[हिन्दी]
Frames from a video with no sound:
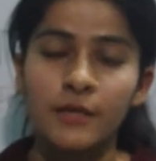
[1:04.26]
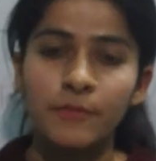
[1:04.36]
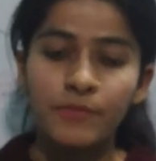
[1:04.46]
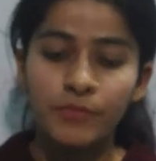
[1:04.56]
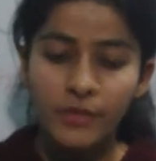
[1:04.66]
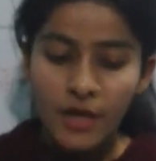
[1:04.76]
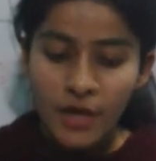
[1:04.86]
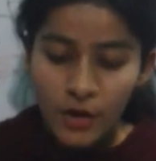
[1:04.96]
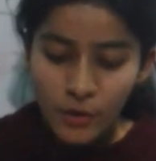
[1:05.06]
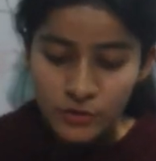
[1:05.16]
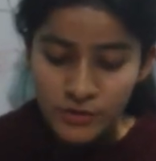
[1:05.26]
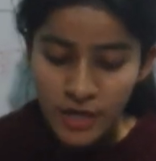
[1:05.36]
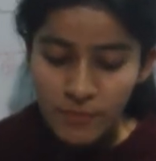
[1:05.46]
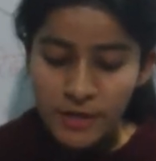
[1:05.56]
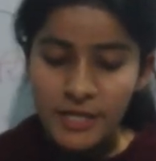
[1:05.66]
की
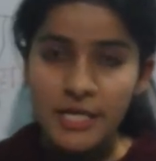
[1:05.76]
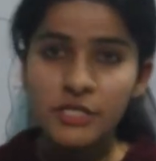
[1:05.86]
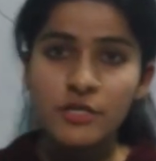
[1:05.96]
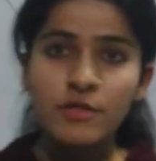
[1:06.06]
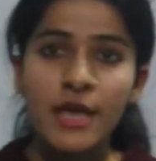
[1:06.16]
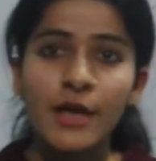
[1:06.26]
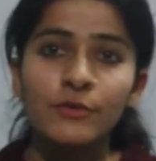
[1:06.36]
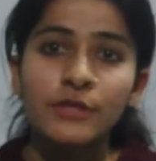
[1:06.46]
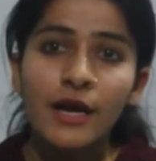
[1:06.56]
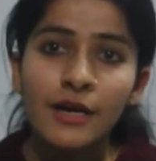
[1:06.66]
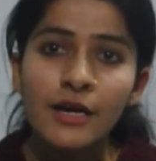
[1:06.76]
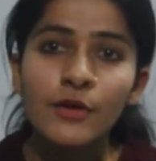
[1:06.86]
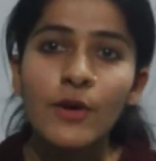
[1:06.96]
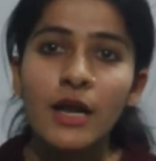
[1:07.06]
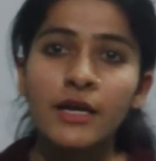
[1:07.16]
उत्तर प्रदेश से
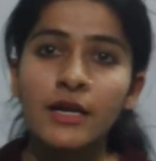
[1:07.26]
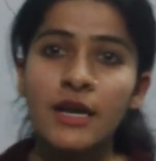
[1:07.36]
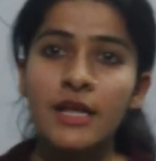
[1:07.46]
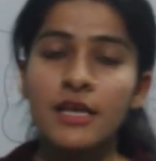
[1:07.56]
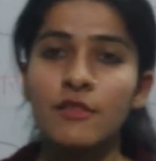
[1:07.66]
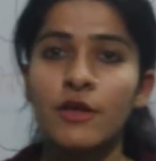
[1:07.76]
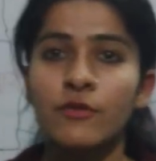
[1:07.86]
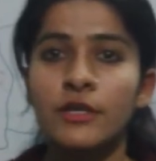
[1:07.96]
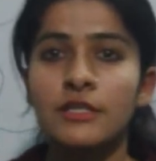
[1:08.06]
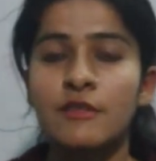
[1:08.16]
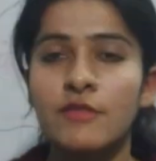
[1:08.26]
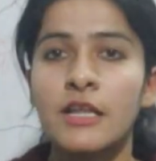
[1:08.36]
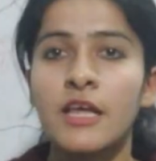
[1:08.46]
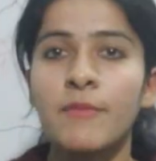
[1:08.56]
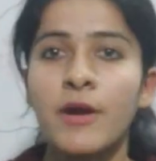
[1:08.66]
उत्तराखंड को अलग करने की ज़रूरत
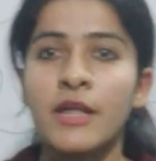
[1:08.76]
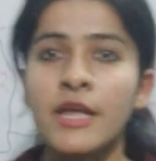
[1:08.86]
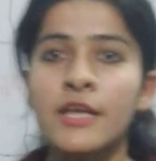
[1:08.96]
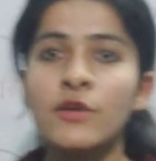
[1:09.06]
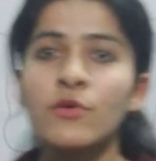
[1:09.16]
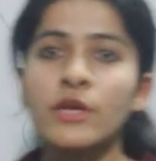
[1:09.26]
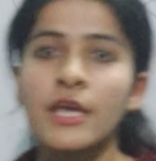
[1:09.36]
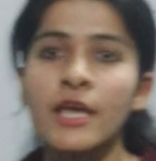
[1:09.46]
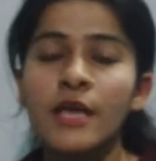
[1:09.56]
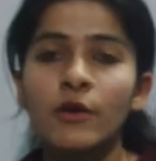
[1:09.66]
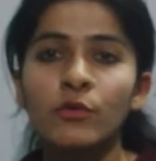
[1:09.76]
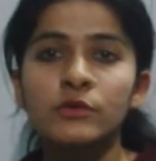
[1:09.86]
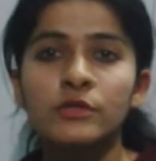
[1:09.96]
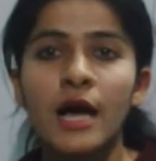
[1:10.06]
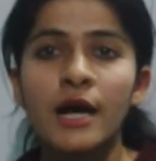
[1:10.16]
इसीलिए पड़ी क्योंकि
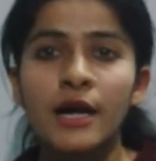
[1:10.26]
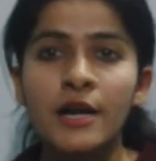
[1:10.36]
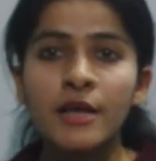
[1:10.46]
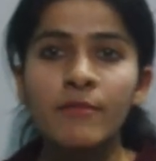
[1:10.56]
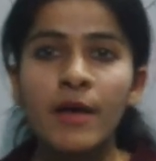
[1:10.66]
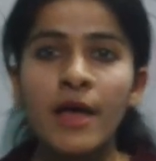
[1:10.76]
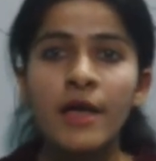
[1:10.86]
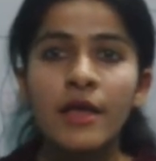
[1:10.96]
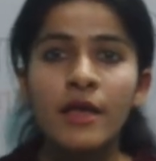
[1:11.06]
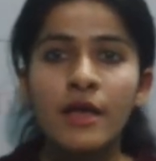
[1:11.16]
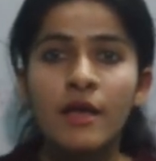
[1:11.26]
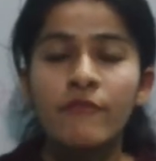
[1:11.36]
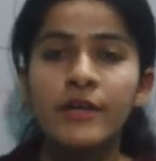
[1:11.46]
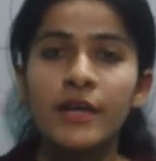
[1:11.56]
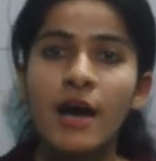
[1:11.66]
उत्तराखंड में
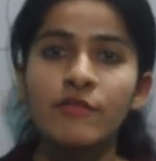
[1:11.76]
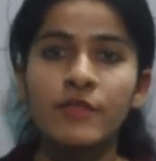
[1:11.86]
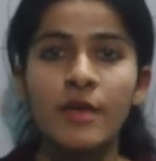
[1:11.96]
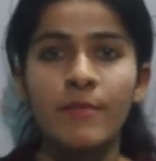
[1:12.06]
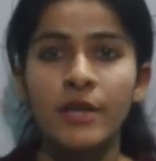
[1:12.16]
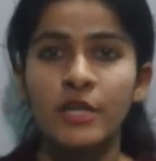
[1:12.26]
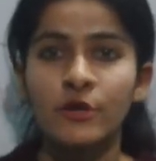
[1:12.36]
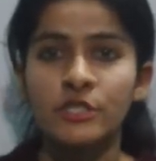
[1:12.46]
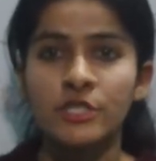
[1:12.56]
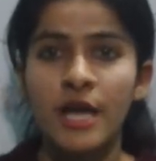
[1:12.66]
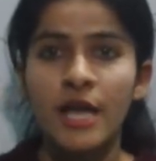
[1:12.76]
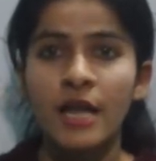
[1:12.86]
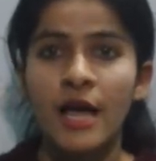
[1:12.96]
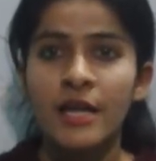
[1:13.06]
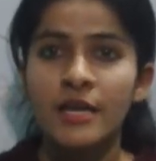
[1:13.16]
विकास की परियोजनाएं
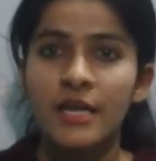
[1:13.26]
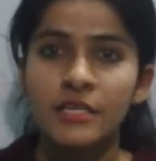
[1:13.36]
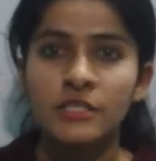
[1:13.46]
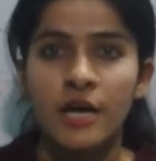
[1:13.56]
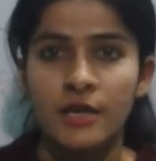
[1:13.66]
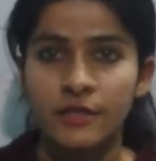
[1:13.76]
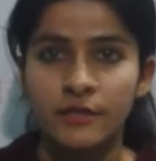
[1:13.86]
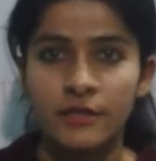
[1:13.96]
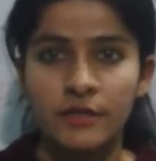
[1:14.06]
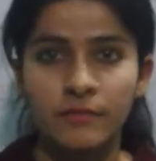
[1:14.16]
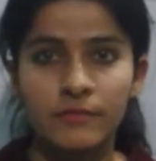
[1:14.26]
लाई नहीं जा रही थी